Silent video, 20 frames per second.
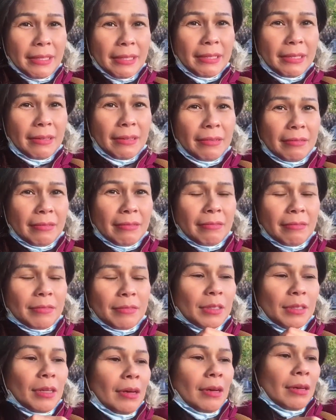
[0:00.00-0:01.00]
ถึง
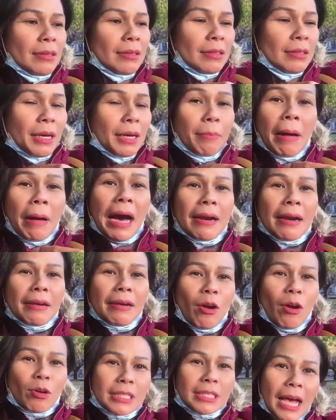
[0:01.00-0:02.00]
ถึงบ้าน
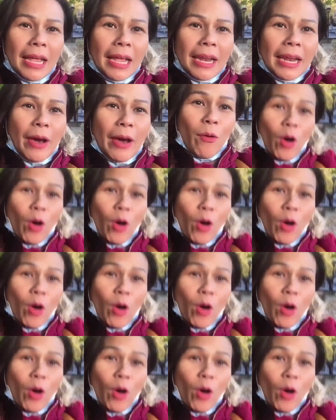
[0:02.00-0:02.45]
น้องชายแล้วค่